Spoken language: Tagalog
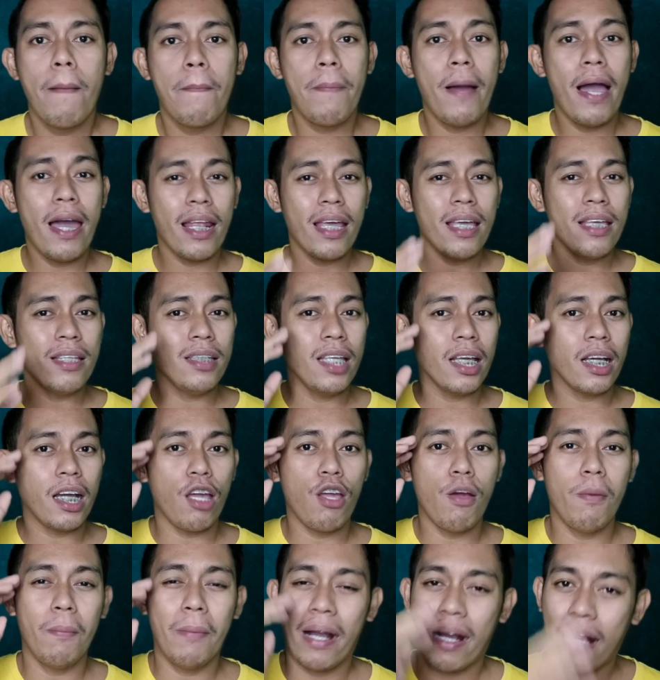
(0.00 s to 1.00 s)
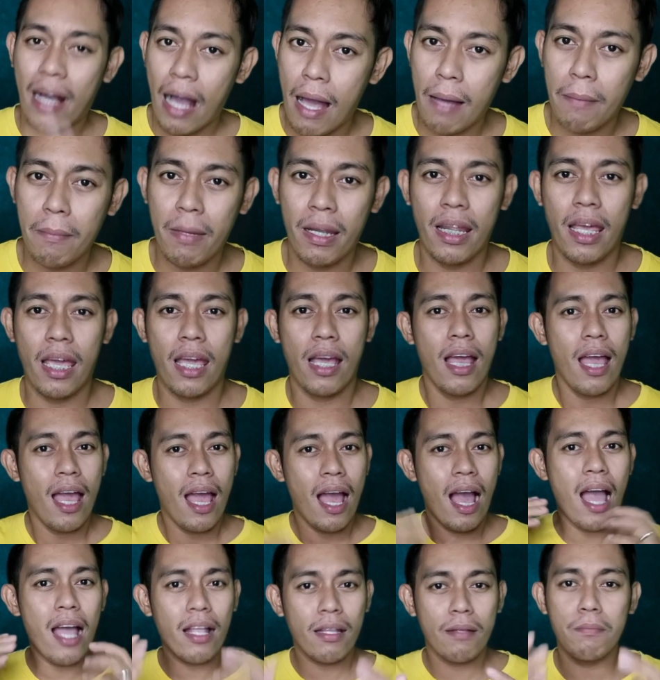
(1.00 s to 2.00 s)
para hindi kayo magkamali
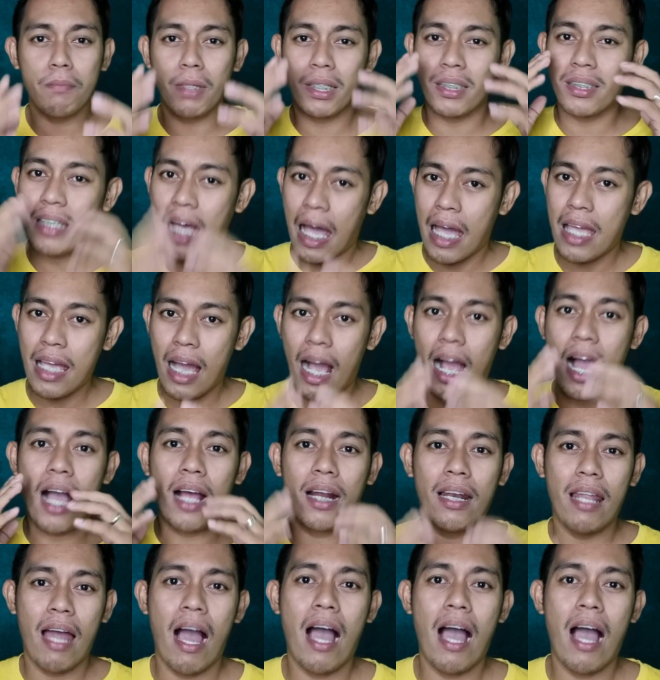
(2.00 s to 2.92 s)
at masayang ang